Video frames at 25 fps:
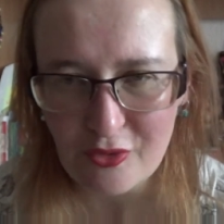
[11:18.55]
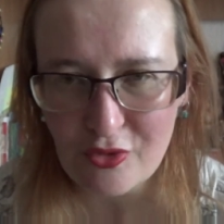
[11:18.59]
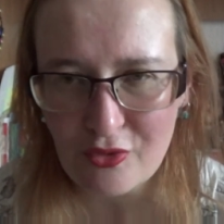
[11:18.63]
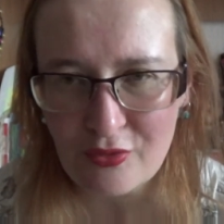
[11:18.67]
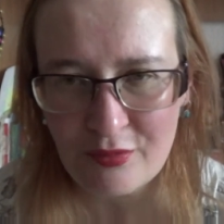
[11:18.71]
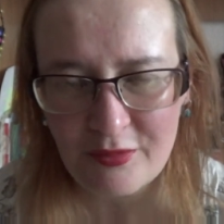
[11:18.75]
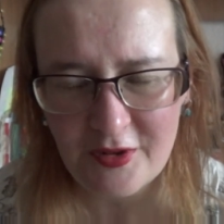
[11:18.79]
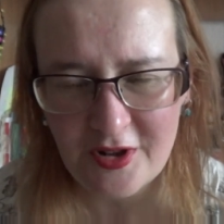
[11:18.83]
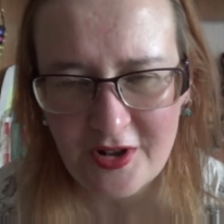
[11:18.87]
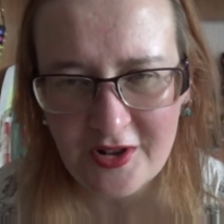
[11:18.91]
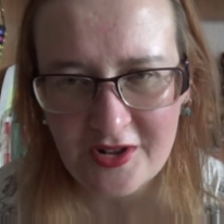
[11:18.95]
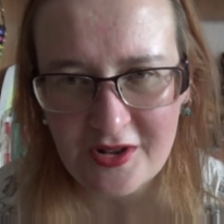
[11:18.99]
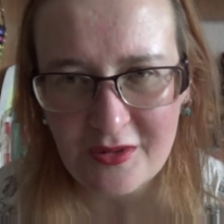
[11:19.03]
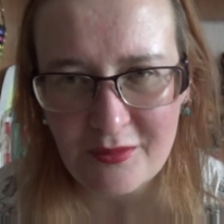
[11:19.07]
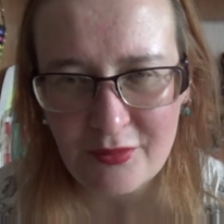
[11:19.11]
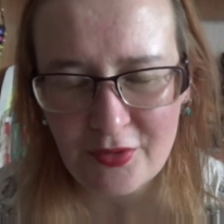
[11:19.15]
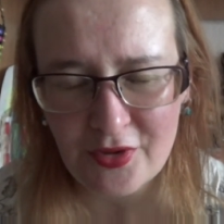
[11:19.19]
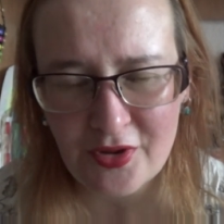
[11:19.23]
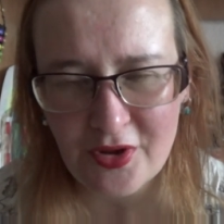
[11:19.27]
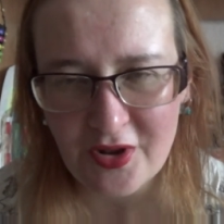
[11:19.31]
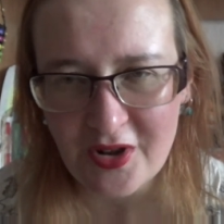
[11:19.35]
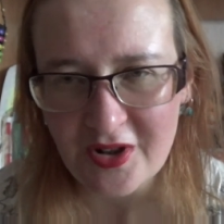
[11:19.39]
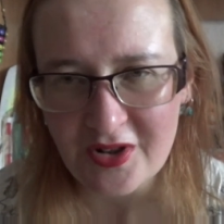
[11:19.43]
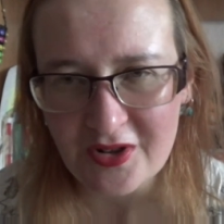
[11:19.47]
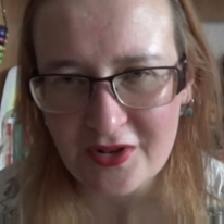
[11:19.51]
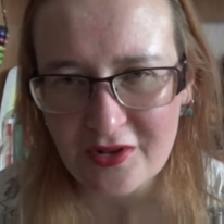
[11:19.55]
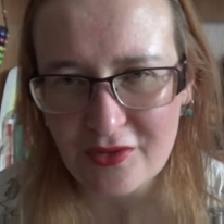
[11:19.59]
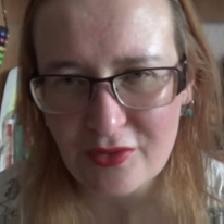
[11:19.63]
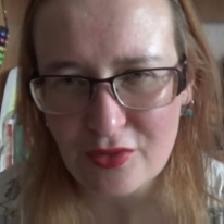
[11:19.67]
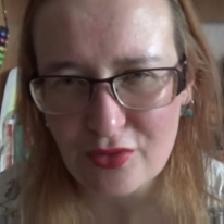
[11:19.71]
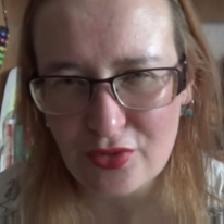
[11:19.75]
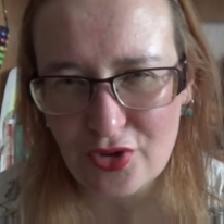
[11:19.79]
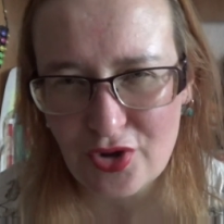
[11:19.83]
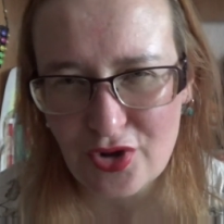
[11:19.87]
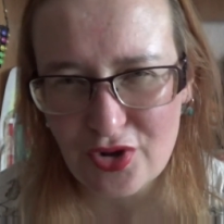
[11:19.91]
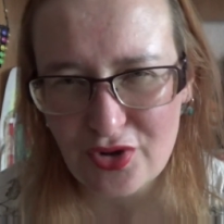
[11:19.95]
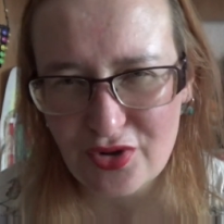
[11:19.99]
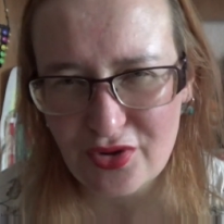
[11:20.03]
Но в белите было как-то
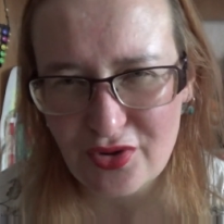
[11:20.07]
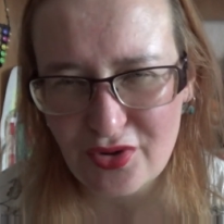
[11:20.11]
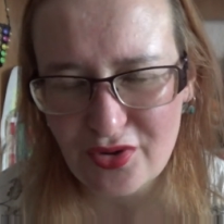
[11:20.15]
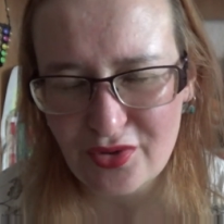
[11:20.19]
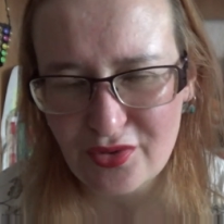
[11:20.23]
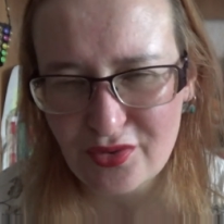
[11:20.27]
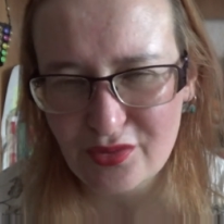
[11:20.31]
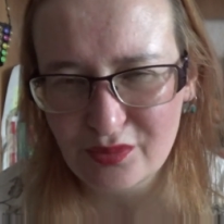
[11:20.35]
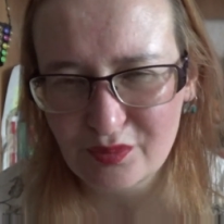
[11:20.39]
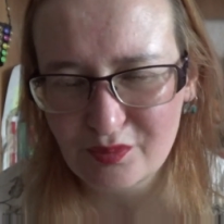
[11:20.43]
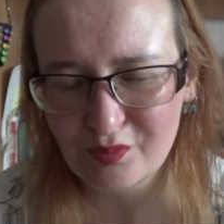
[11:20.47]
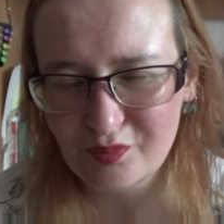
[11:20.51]
очень э,